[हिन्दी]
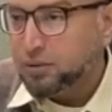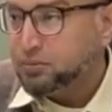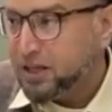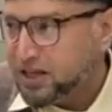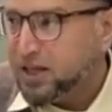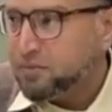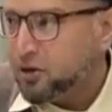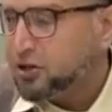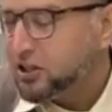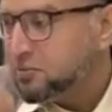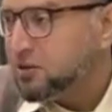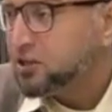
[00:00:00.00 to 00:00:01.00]
अब देखें
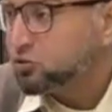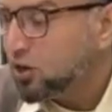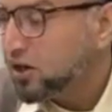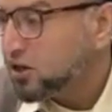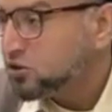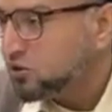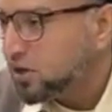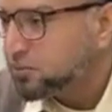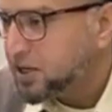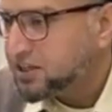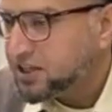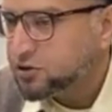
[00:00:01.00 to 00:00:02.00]
मौलाना ने मेरे सवाल का
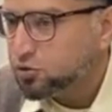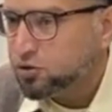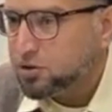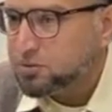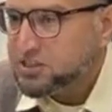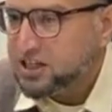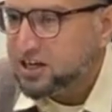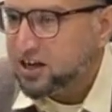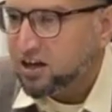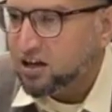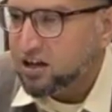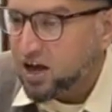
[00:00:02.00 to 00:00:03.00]
जवाब कह दिया छोटे बच्चे
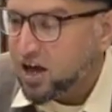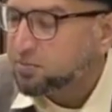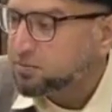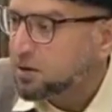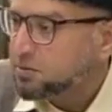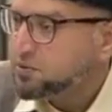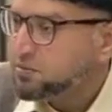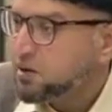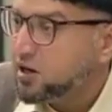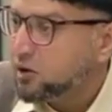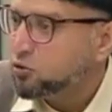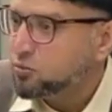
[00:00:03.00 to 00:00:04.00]
का आपका भी इसमें
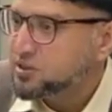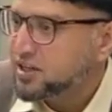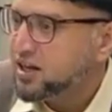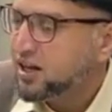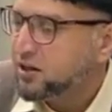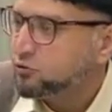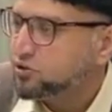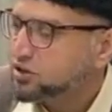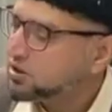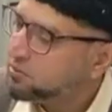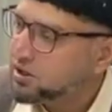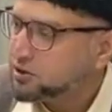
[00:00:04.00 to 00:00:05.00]
लाखों मसले हल हो
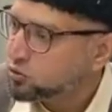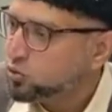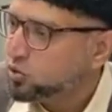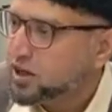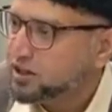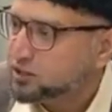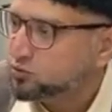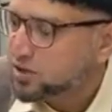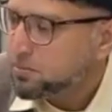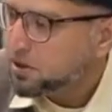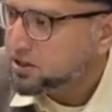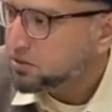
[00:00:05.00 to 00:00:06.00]
सकते मेरा तो हो गया था
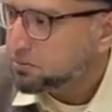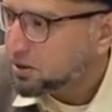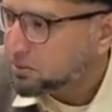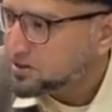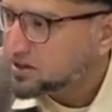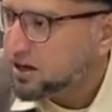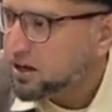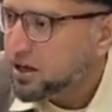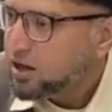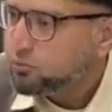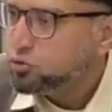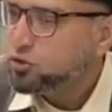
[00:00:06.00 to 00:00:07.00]
उसके बाद नहीं मेरा मसला
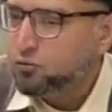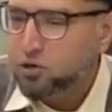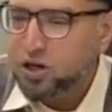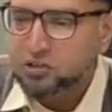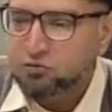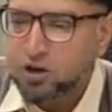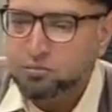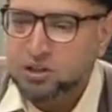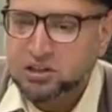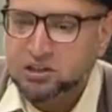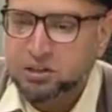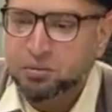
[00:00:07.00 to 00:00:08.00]
मुझे तो वो एक जवाब
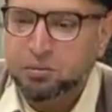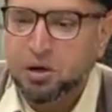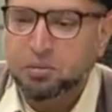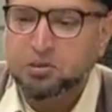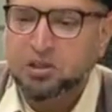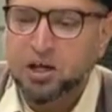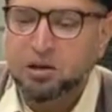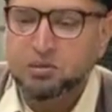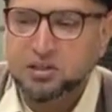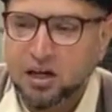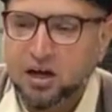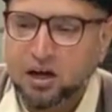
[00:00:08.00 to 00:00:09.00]
देते थे फिर बाद सारे
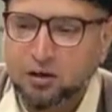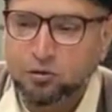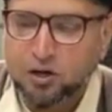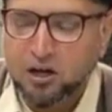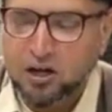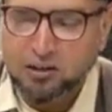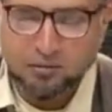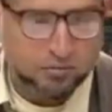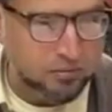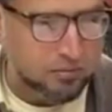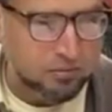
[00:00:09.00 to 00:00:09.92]
मसला हल हो गया खत्म